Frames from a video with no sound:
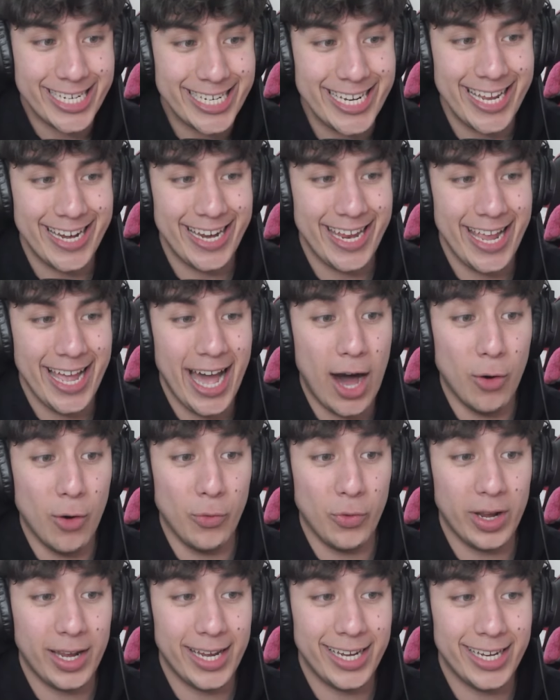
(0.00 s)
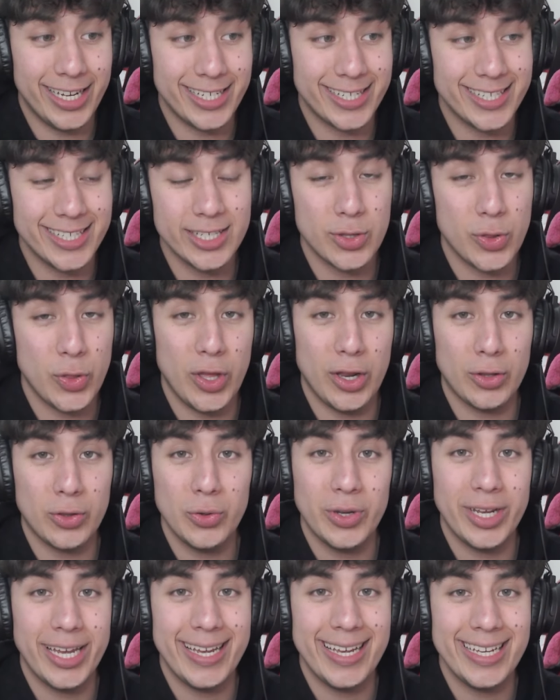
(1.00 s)
seria, aunque sí es
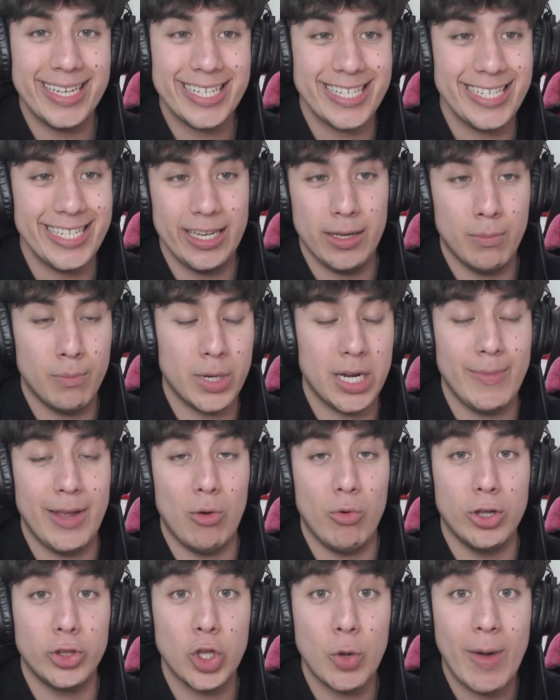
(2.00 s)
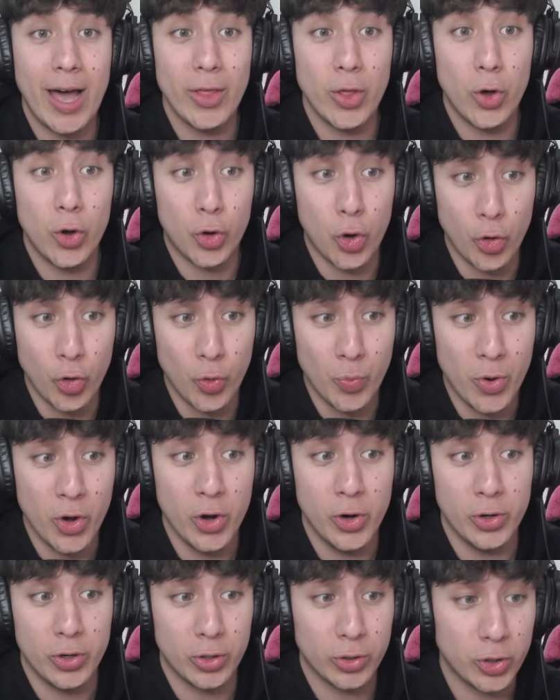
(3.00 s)
cierto que siempre me lo he tomado con
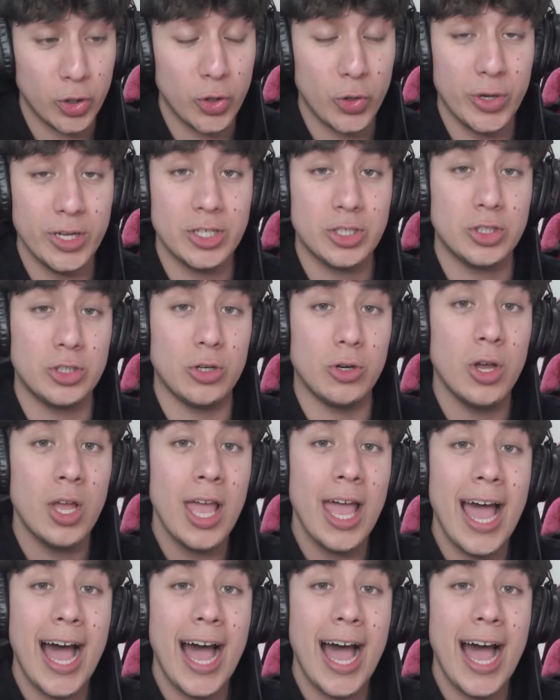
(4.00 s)
humor todo esto.